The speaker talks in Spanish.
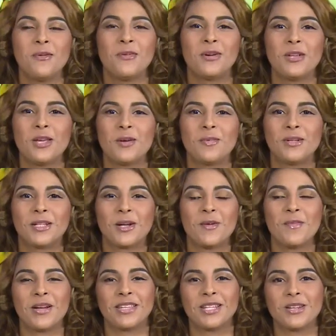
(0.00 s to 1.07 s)
Bueno, y después de
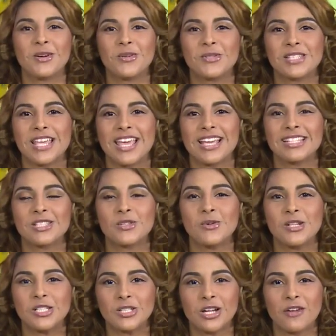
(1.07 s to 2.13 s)
compartir con ustedes
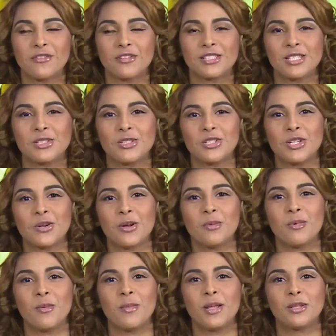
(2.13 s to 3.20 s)
nuestro cafecito, llegó
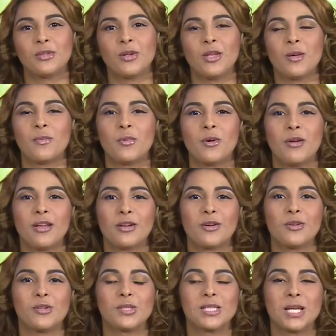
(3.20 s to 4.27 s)
el momento de poder
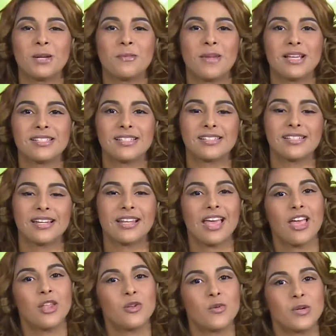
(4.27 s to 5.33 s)
conocer más
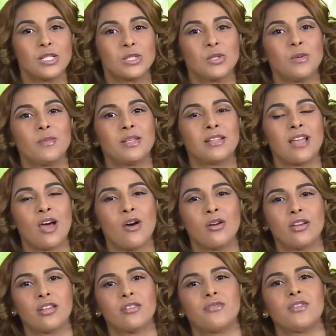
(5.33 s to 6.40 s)
acerca de nuestro
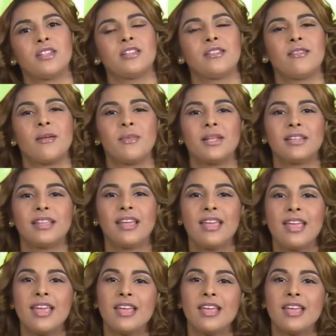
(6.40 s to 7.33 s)
invitado, que definitivamente